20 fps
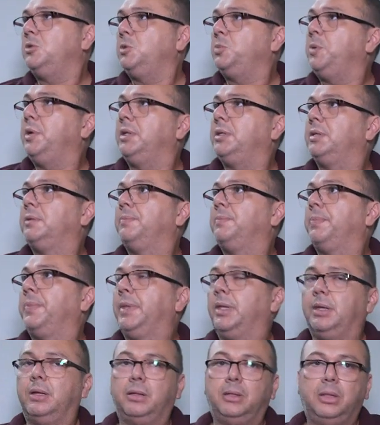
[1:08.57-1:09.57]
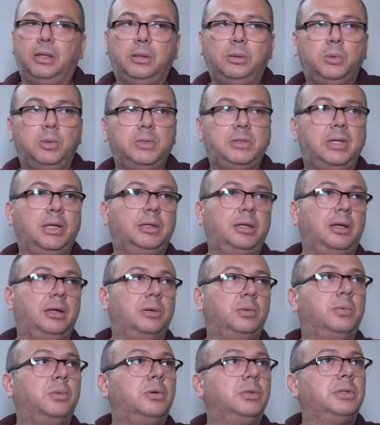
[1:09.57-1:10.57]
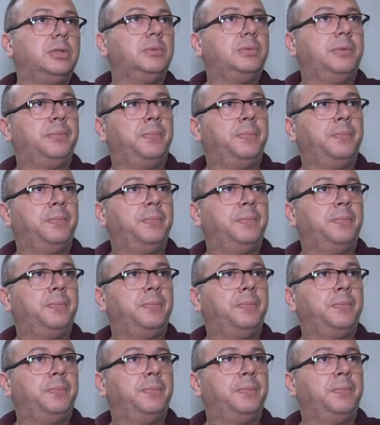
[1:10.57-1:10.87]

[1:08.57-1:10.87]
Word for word: suspeita. Né? Dois que entraram ontem.